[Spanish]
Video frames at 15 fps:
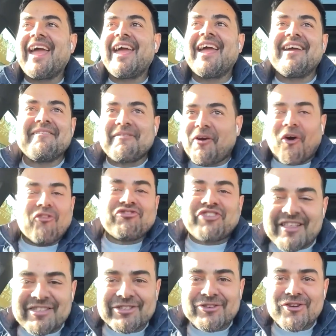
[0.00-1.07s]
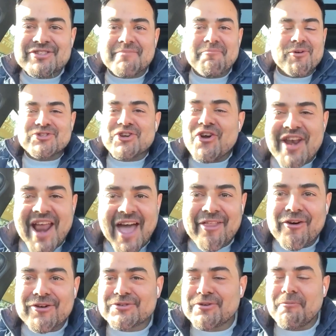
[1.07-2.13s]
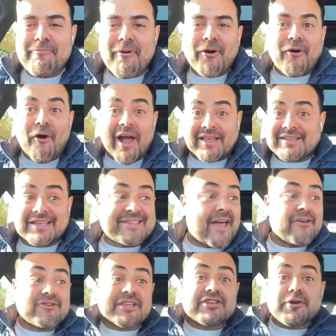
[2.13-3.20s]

eh, contentos, emocionados, un poco extasiados.